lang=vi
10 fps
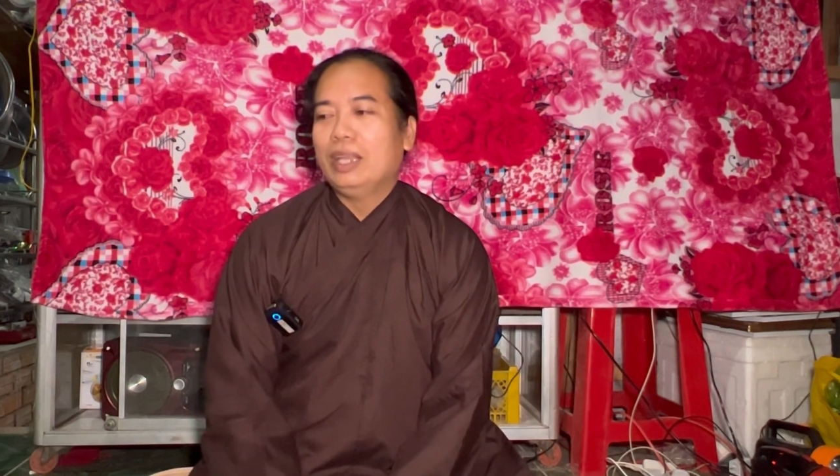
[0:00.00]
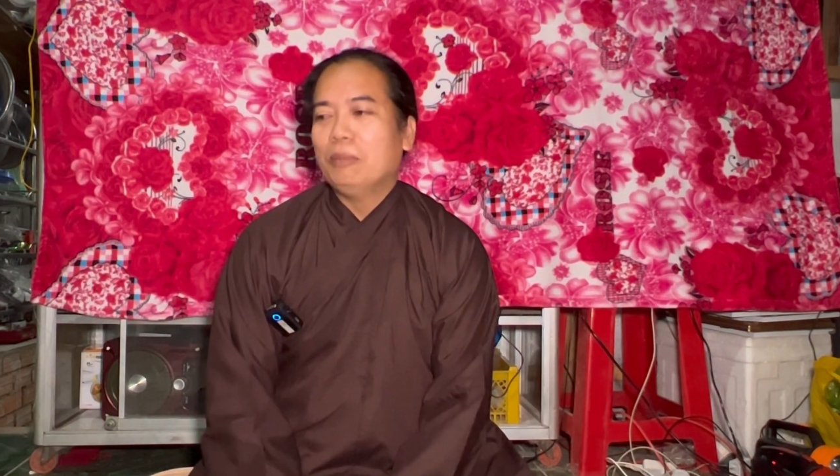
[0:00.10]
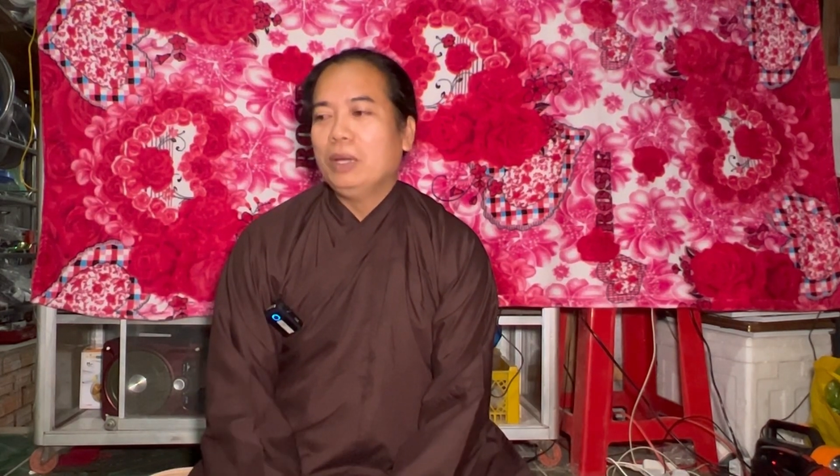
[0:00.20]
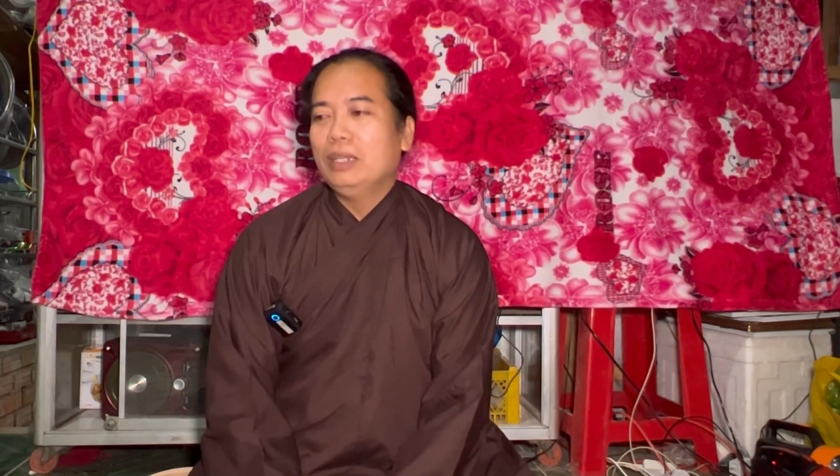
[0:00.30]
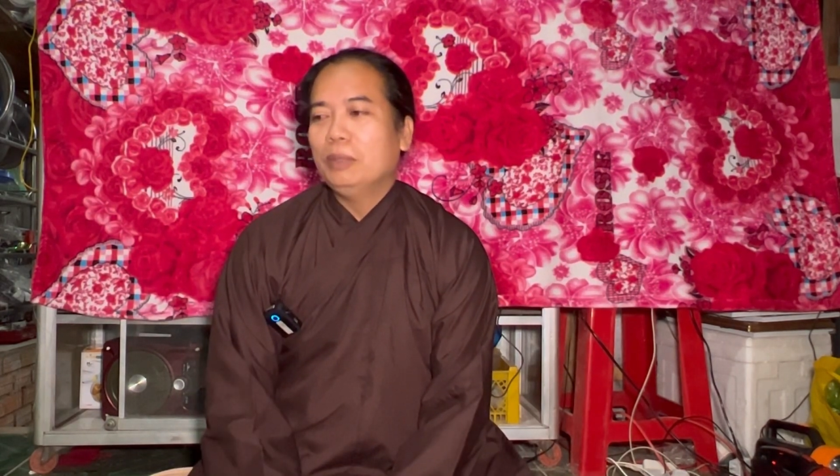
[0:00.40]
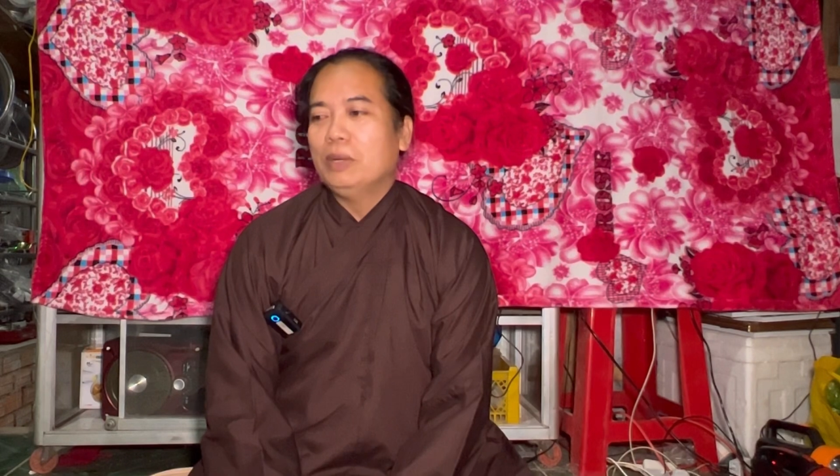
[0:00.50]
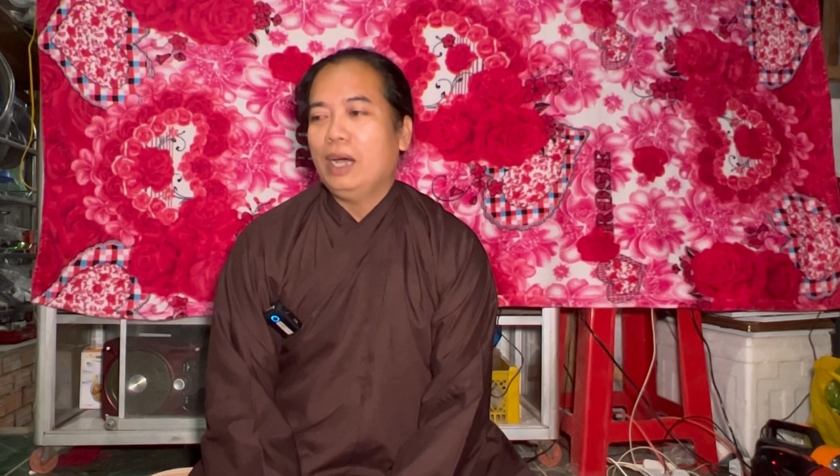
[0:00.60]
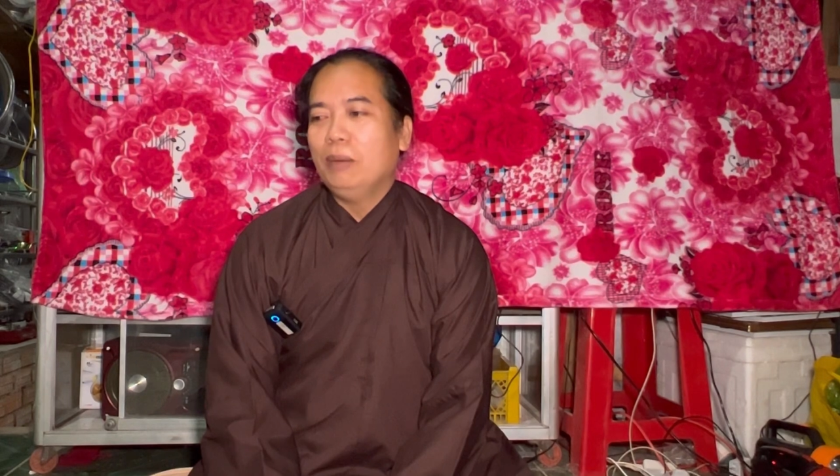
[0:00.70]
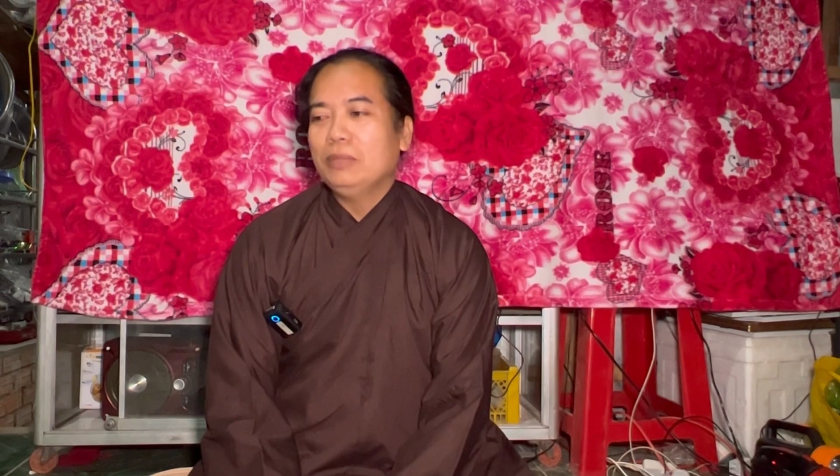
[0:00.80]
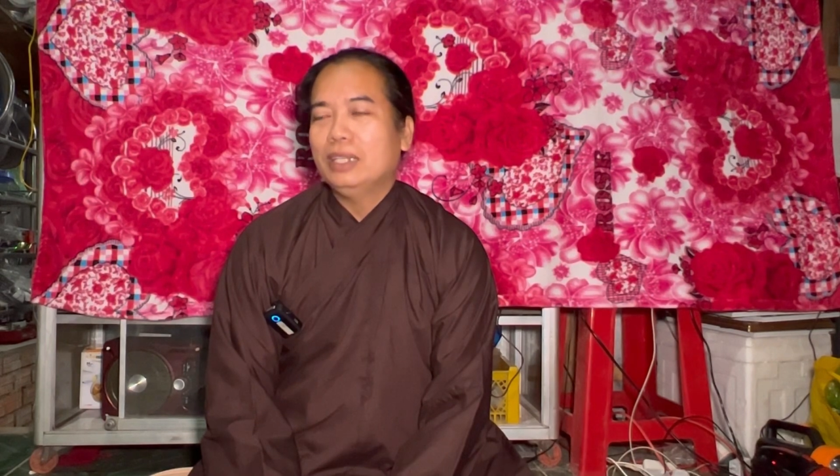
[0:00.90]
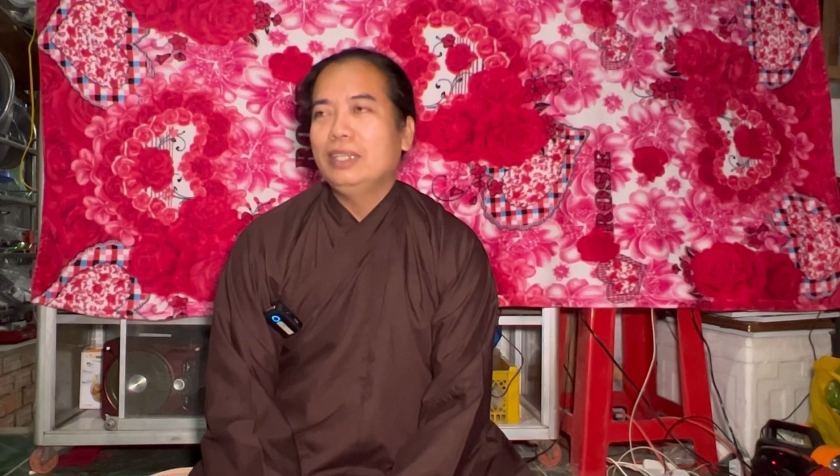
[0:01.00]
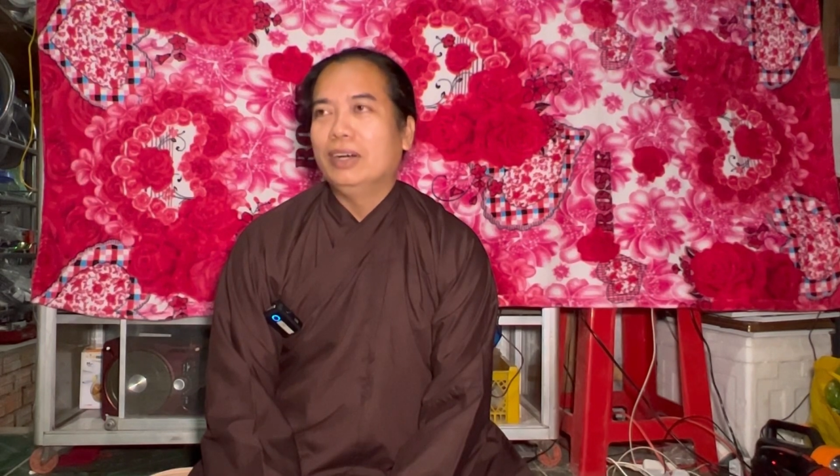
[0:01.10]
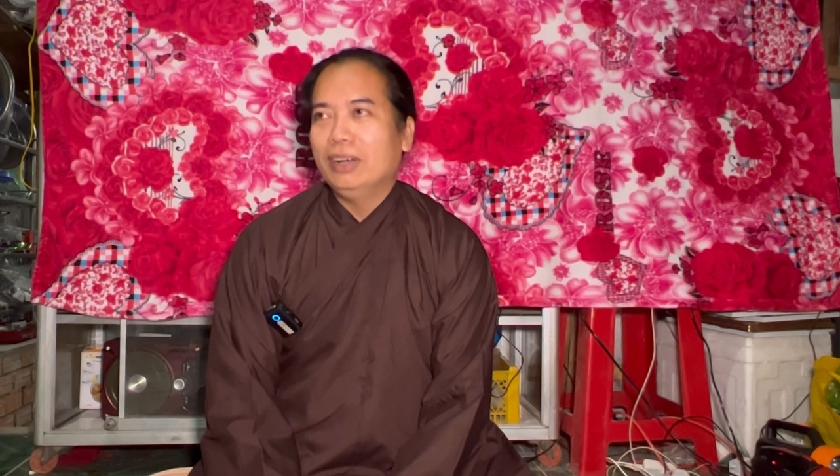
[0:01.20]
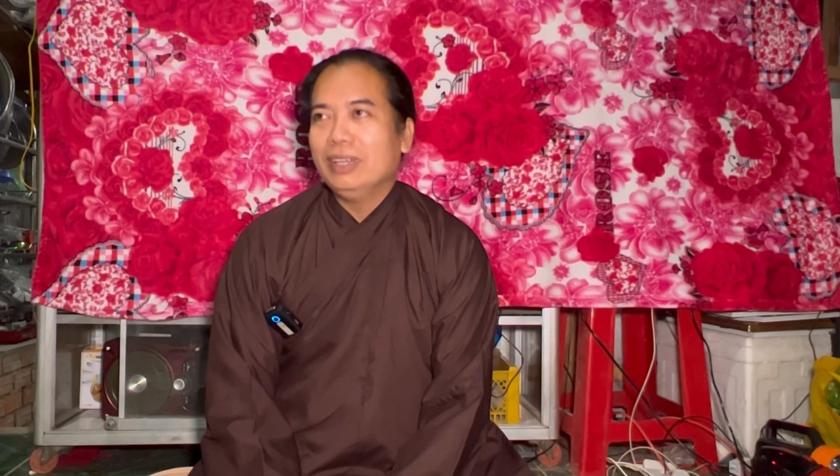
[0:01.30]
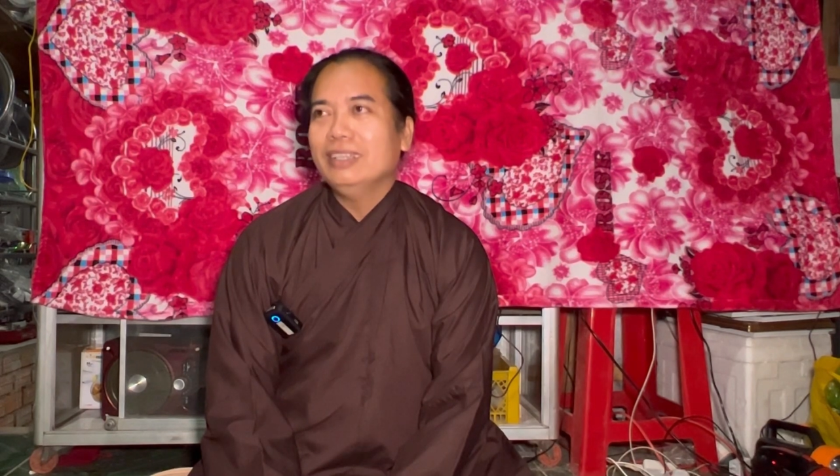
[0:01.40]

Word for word: đây mới đi với hổm giờ đi nữa